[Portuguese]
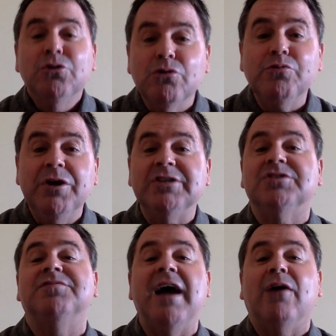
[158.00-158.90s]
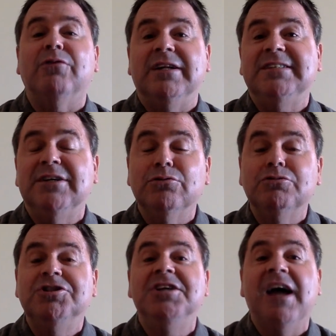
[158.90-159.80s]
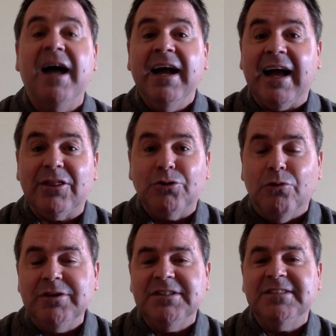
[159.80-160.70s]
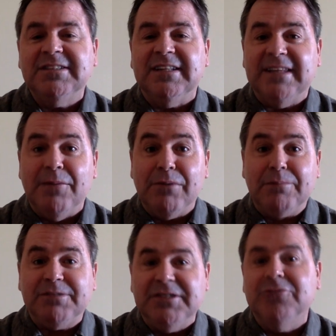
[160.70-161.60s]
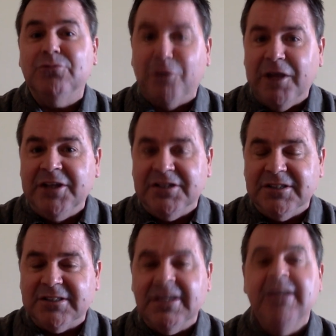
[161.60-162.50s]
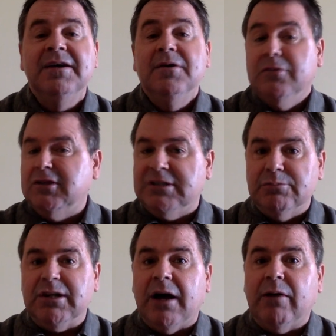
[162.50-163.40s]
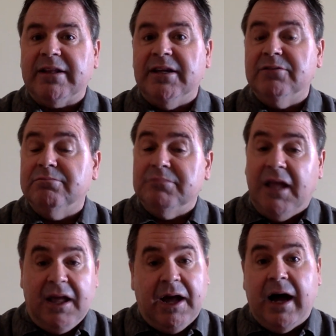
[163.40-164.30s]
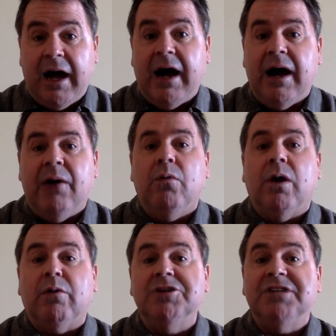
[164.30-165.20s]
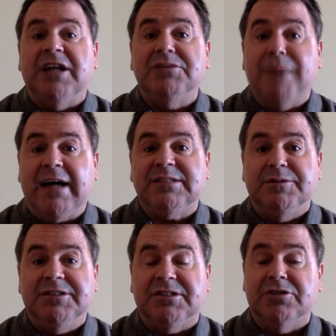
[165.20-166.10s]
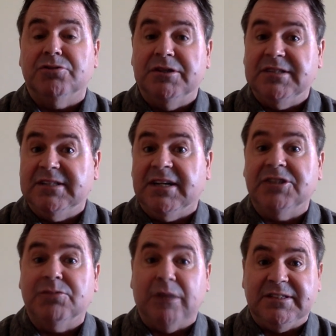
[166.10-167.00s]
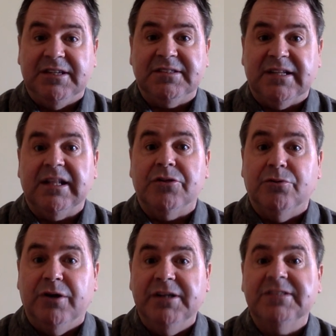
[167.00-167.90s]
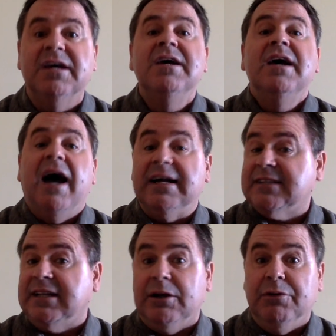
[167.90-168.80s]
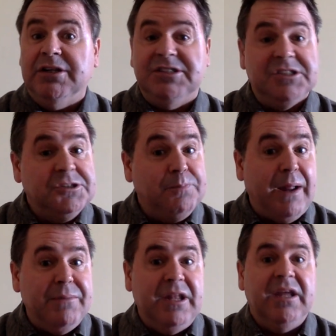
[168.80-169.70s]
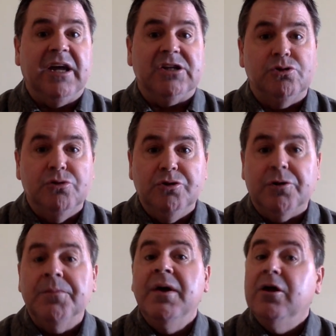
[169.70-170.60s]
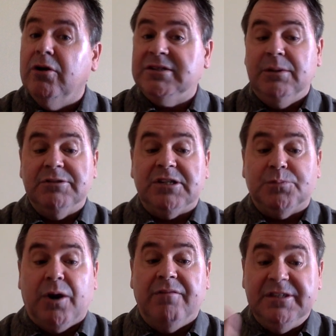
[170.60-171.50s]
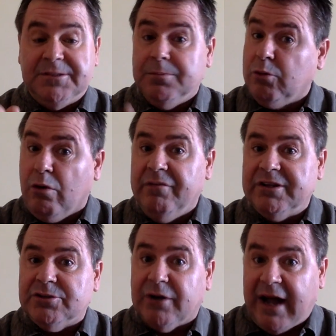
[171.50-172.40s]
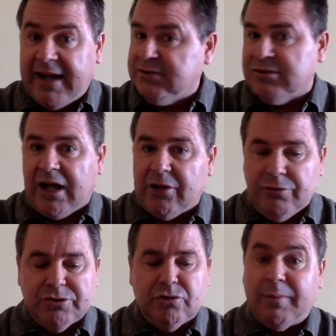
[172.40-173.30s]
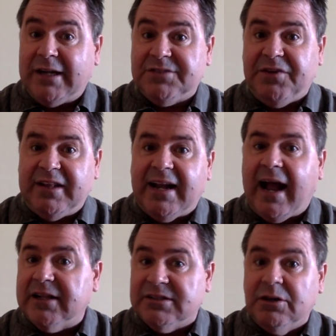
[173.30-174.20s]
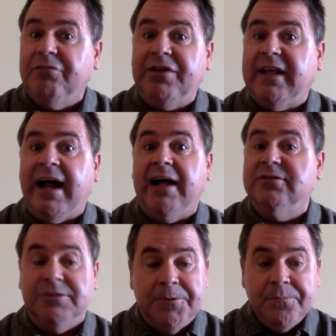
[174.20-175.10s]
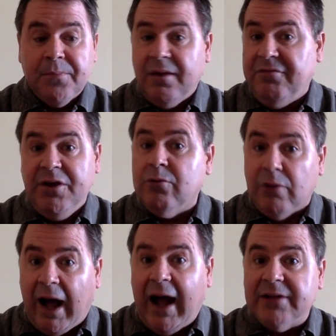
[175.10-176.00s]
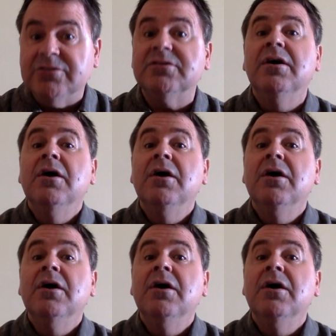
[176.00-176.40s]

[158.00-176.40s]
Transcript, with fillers: Tudo isso vai acontecer no dia 14 de setembro na piscina do Corinthians. Nós estamos aguardando a, a, a quantidade máxima de inscrições é cerca de 400 nadadores. As categorias desde pré-mirim a júnior. Nós temos as provas convencionais, os nadadores normais, federados, não federados, vinculados.